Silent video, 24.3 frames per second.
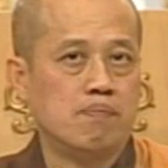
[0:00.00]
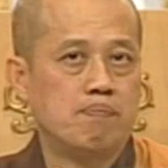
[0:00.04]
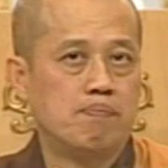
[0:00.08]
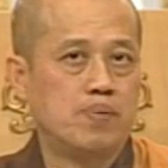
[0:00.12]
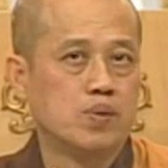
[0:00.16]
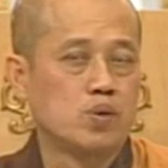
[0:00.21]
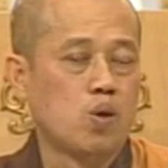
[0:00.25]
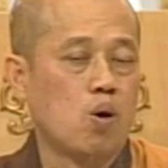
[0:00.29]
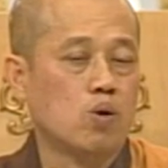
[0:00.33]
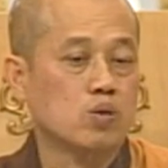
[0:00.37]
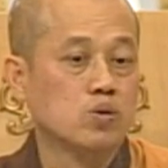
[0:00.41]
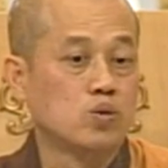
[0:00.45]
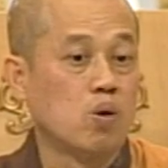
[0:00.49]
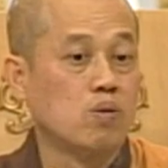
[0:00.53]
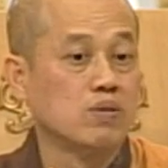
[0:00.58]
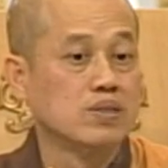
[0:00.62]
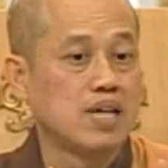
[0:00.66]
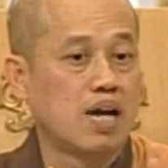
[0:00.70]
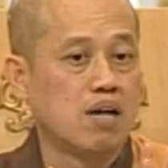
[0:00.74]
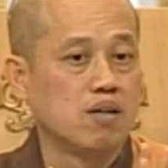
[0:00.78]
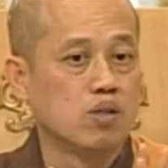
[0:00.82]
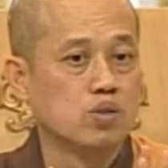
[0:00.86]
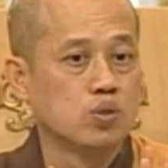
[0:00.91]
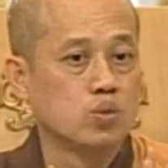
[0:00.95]
不同宗
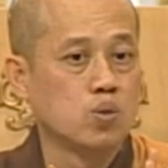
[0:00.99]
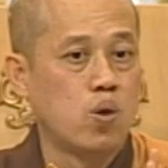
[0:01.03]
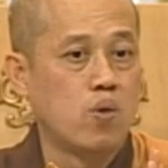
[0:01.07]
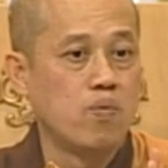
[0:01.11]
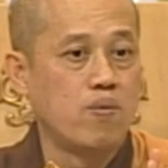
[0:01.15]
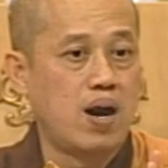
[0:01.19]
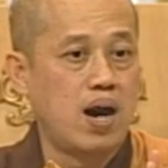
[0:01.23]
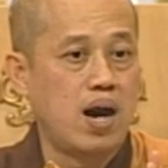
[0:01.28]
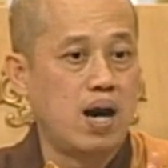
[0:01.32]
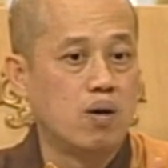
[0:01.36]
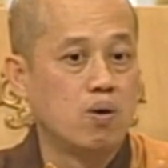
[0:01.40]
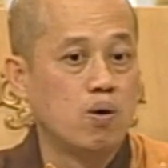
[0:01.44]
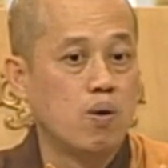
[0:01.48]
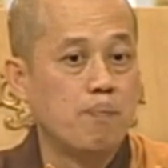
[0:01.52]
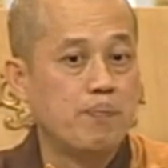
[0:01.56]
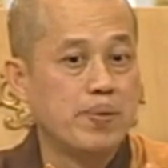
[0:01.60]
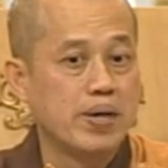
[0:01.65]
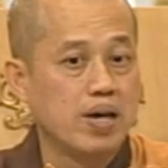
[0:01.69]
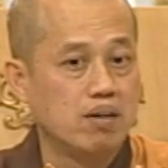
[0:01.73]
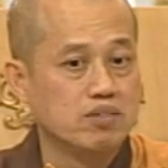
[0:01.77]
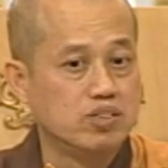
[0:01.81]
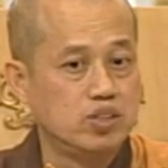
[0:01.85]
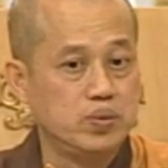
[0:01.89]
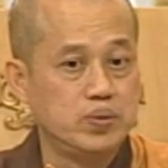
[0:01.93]
教的说法，我不
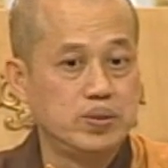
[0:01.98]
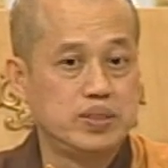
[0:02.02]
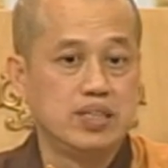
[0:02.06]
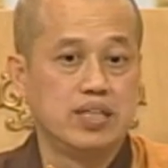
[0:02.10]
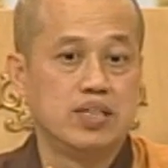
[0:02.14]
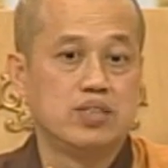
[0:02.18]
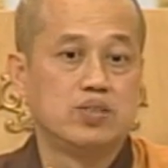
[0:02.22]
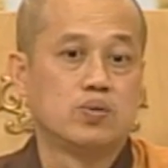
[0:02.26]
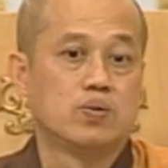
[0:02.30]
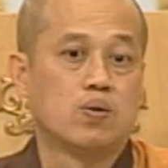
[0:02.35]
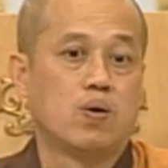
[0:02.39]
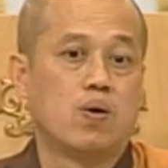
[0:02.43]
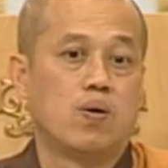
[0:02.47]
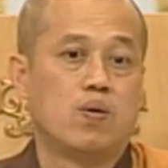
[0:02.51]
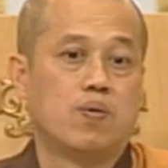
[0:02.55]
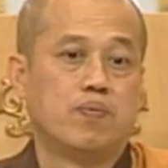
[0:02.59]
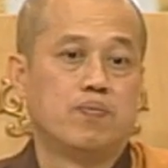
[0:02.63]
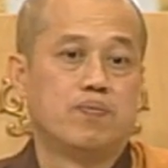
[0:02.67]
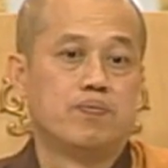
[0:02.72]
要去接受。